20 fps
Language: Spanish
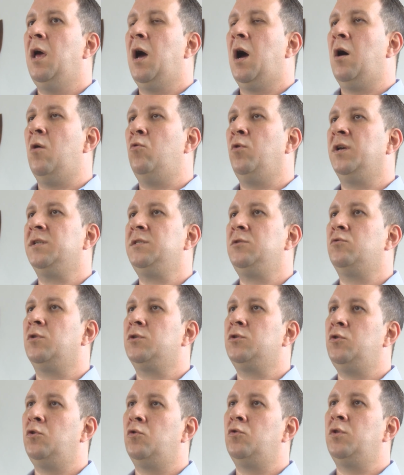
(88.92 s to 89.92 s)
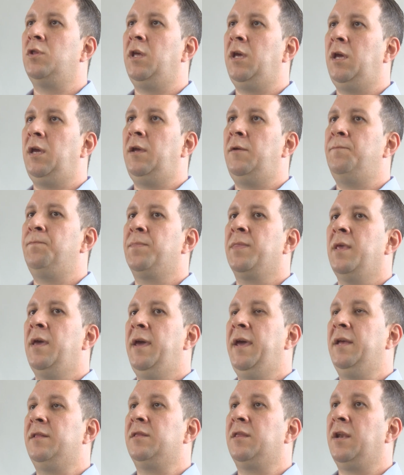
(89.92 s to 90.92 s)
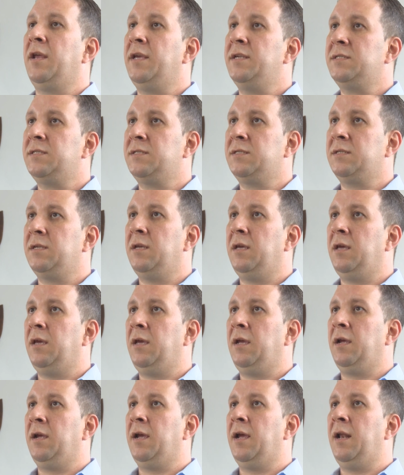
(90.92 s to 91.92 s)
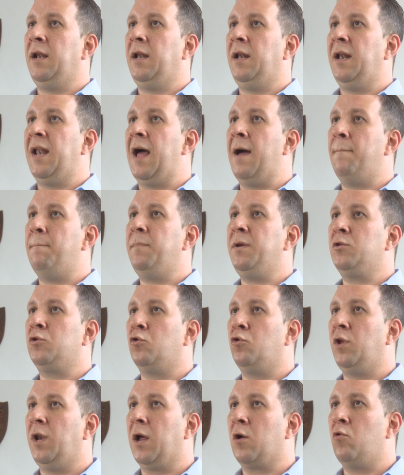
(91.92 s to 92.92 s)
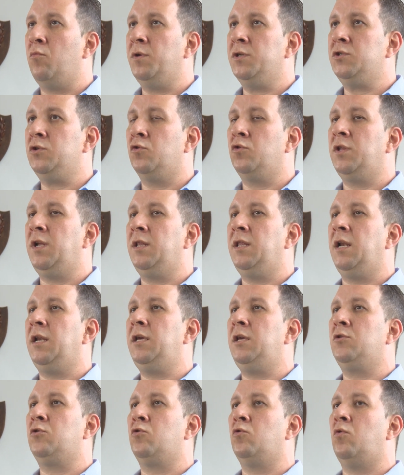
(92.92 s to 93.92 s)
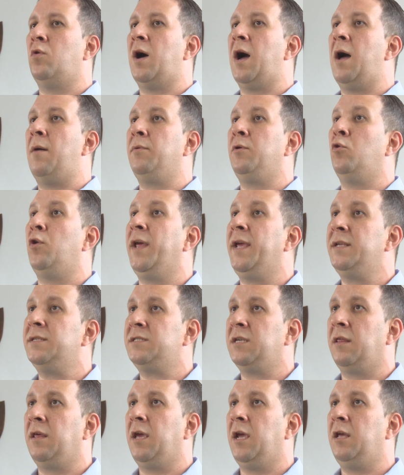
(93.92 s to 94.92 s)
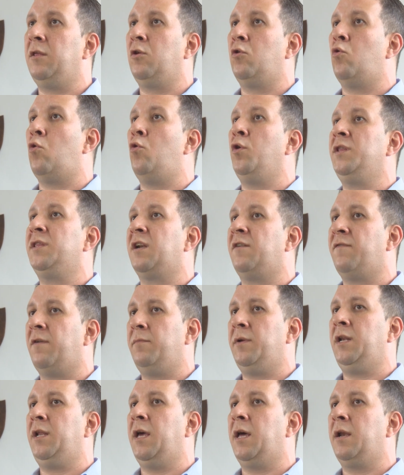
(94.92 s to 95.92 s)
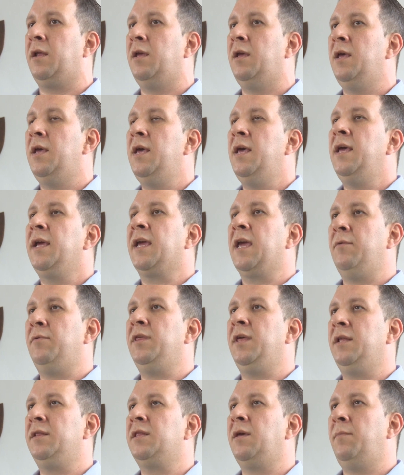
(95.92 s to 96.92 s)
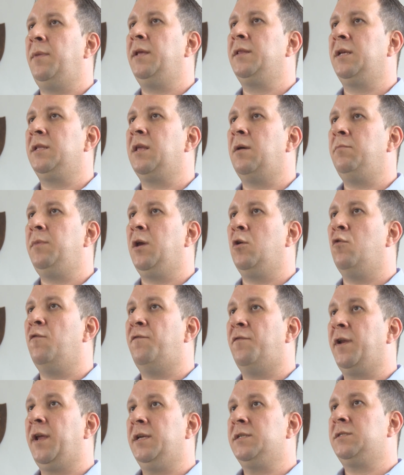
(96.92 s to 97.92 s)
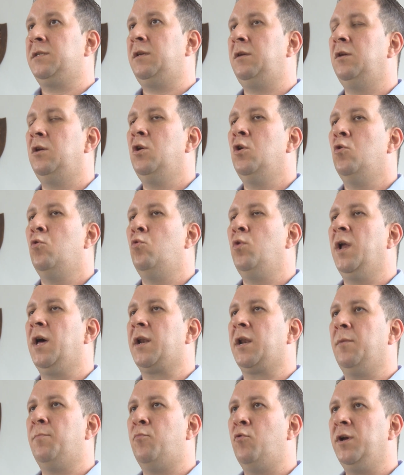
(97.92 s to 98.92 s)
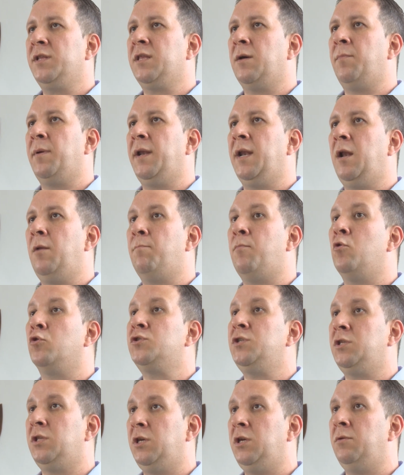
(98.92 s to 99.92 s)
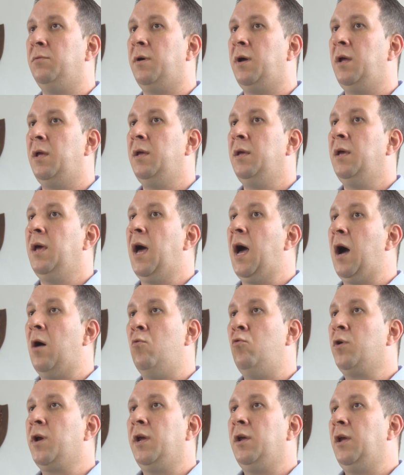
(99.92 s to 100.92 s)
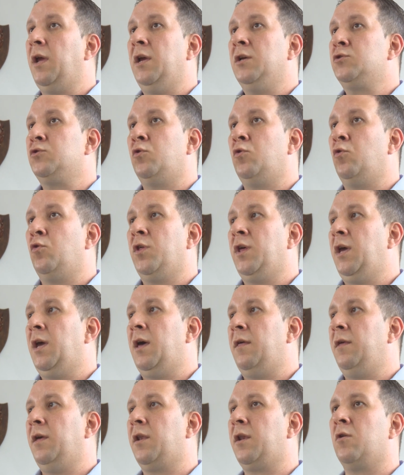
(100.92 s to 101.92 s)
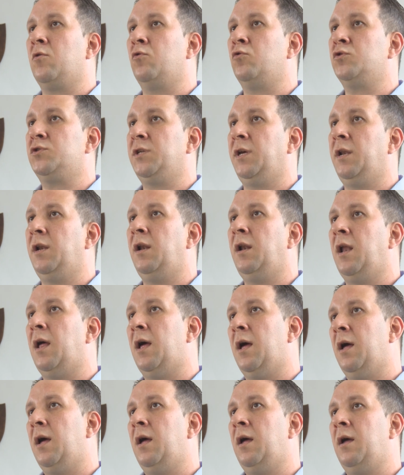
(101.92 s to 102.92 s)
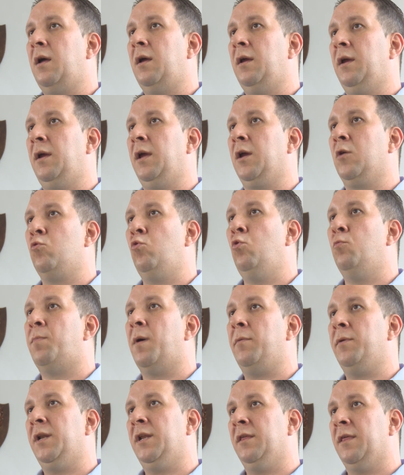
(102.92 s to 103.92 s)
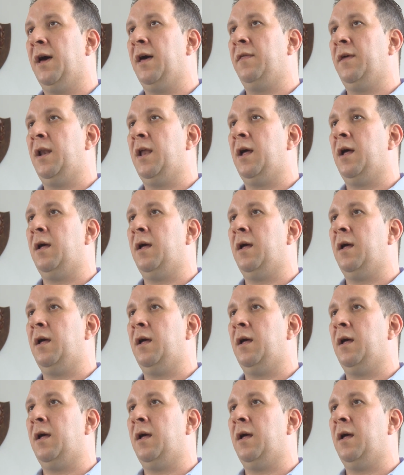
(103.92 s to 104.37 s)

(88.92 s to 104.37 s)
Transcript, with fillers: a una situación de estrés en el ámbito de la comisión del delito, a violencia de género o intrafamiliar, que evidentemente también ofrece una respuesta penal positiva, aunque eso no deja de reconocer la eh, culpabilidad de